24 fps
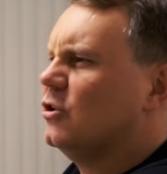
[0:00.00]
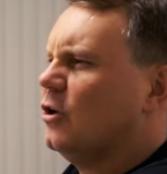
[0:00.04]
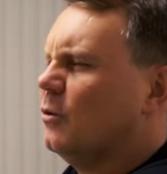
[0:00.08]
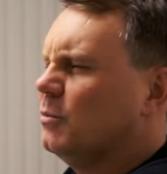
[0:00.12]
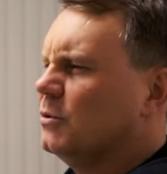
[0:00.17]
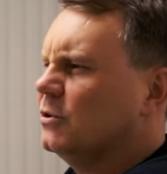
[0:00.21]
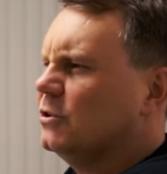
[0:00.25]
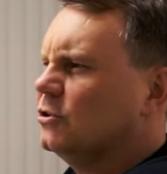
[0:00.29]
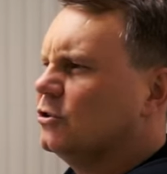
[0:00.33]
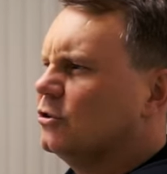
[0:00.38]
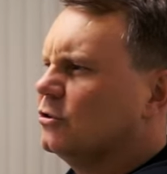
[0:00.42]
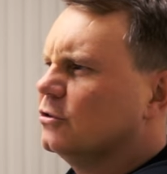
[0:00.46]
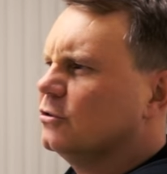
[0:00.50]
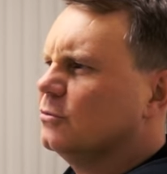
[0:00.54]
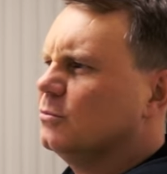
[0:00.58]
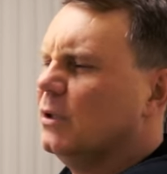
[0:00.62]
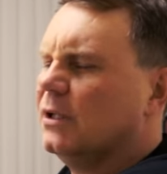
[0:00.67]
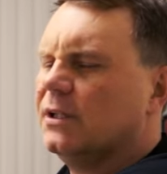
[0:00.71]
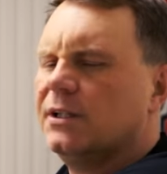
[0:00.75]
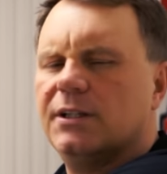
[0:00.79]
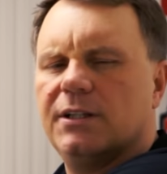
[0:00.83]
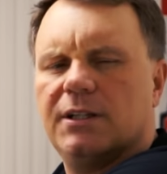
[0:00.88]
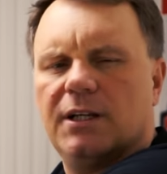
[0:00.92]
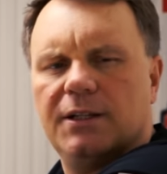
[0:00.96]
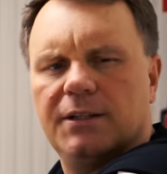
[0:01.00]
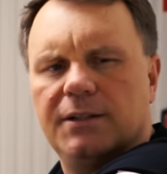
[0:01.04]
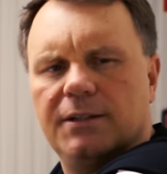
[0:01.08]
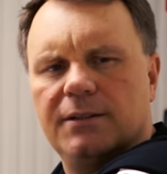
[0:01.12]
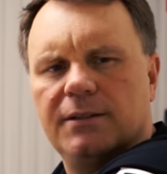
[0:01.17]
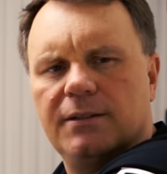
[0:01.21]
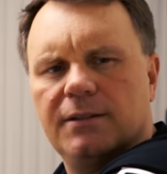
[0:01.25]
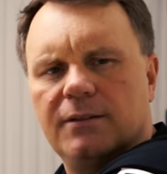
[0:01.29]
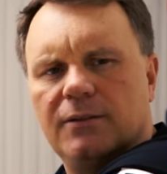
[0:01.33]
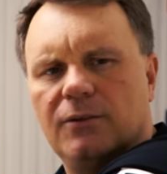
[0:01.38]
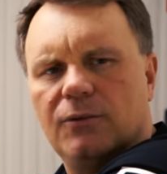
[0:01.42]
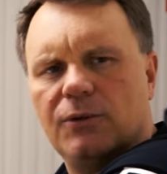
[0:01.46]
ich glaube, die sind schon zum Lackierer, ne?
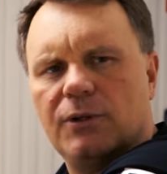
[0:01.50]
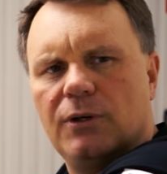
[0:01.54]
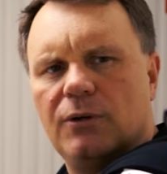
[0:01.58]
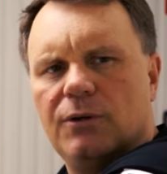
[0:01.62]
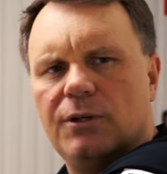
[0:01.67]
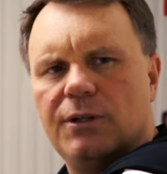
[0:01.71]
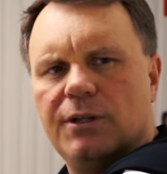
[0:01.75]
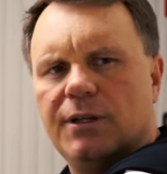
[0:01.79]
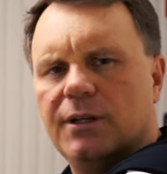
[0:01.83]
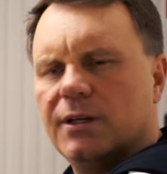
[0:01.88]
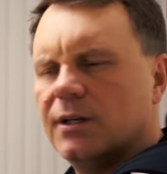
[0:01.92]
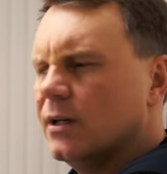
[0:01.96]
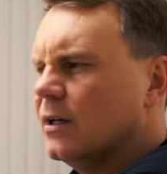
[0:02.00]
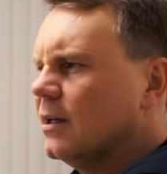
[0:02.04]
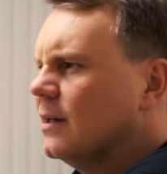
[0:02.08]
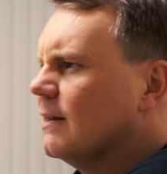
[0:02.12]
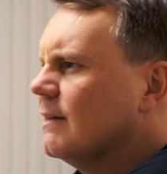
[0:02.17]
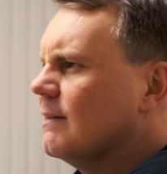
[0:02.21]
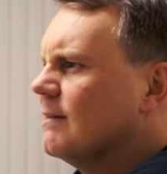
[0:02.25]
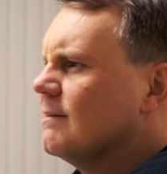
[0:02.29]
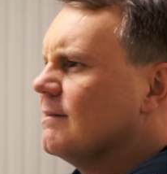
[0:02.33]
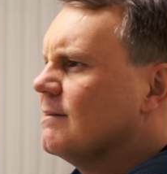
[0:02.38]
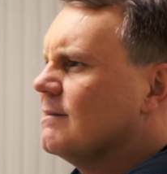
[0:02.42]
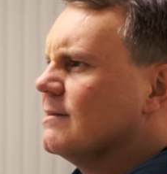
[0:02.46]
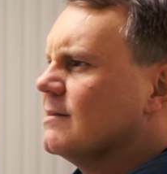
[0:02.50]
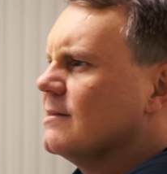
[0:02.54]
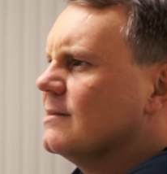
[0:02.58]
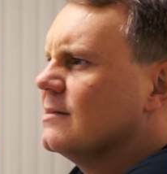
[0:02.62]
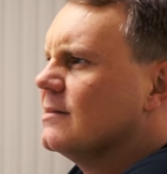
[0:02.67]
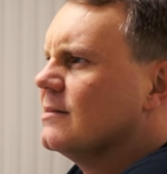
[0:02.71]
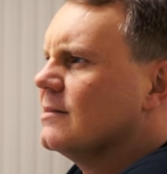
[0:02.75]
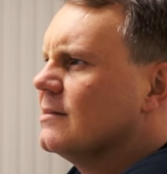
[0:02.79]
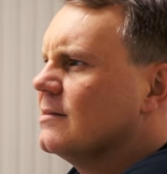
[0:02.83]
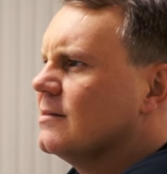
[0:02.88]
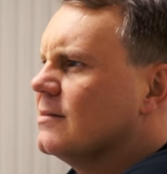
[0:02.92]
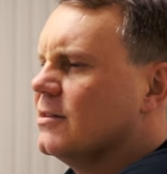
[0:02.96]
oder? Ja.
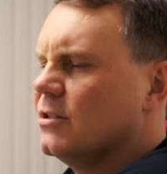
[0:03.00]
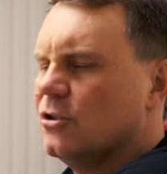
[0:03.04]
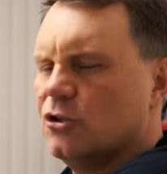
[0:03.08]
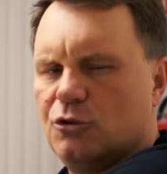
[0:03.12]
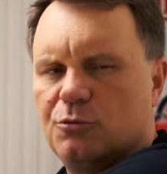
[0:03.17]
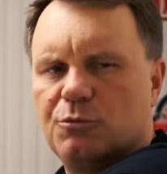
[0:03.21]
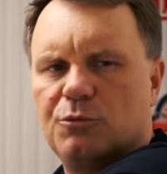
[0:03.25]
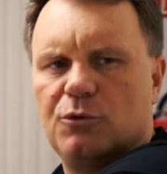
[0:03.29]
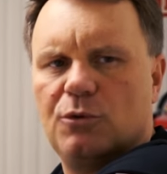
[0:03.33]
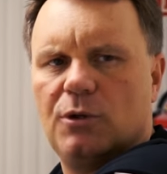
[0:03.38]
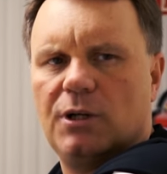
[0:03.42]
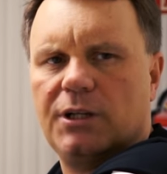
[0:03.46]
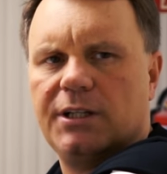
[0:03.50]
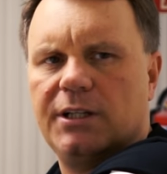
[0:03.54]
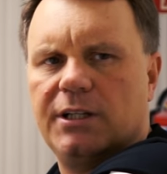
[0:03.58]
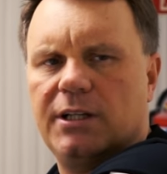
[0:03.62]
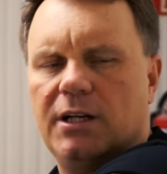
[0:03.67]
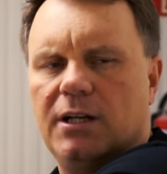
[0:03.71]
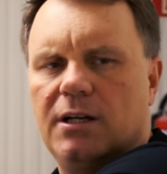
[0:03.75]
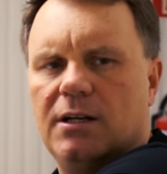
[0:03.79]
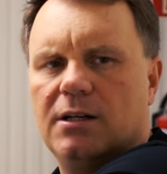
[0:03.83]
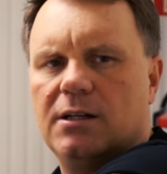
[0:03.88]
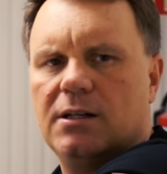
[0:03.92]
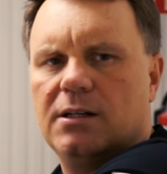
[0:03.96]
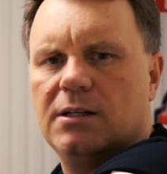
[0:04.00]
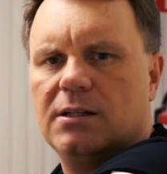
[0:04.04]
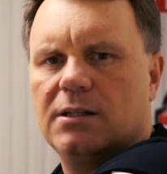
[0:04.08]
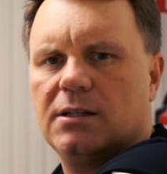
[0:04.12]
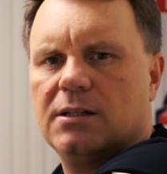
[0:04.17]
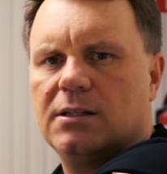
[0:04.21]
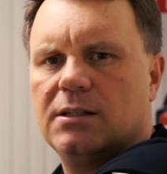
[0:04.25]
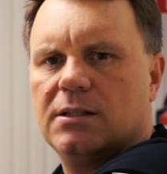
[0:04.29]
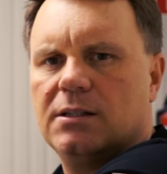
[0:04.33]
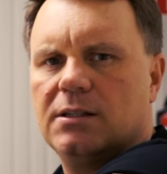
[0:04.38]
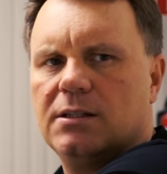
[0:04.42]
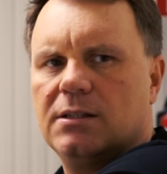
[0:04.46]
Sind schon zum Lackierer? Die hat
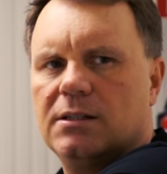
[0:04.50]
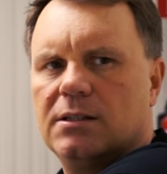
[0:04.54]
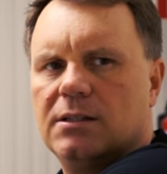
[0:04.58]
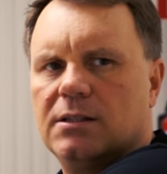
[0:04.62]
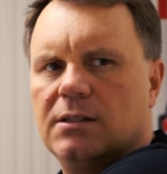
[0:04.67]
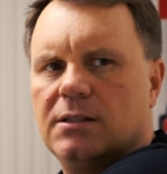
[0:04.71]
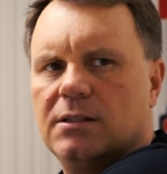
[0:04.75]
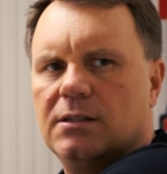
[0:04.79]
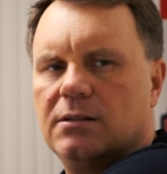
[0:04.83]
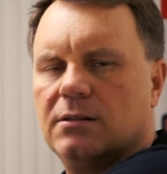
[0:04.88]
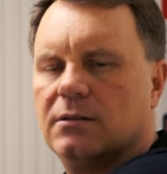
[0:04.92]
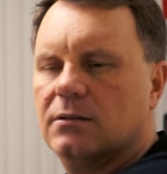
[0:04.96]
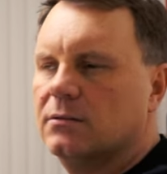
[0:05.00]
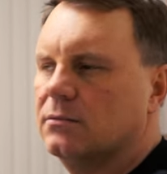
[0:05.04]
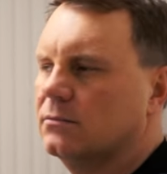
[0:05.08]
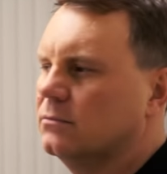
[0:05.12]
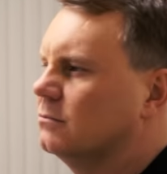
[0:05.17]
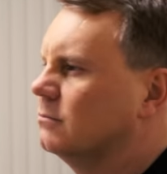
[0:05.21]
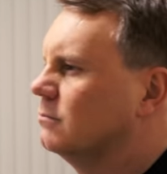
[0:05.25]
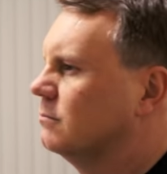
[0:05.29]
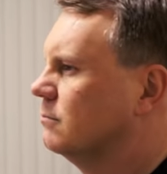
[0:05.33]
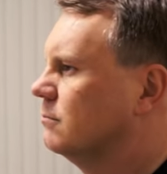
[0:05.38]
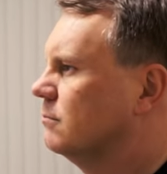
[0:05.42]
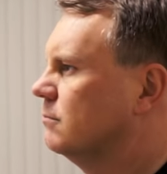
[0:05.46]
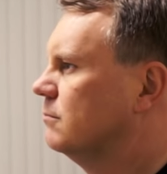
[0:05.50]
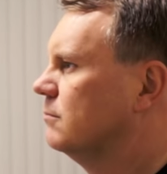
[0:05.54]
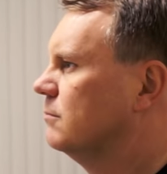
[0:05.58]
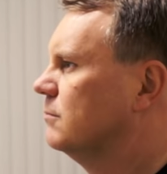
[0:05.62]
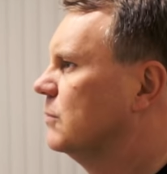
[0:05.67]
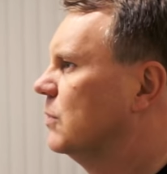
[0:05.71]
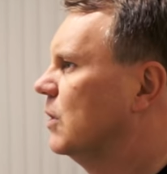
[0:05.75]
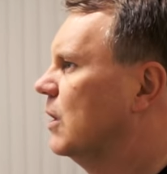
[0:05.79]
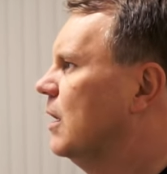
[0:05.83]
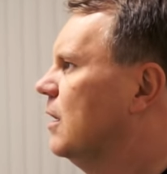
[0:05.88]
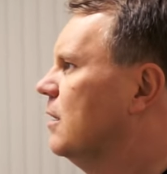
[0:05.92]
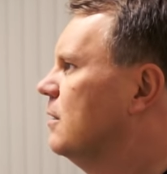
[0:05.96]
Dominik letztes Mal weggebracht, ja. Hm,
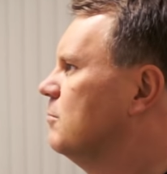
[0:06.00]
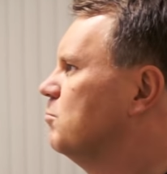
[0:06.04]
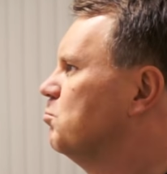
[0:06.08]
okay.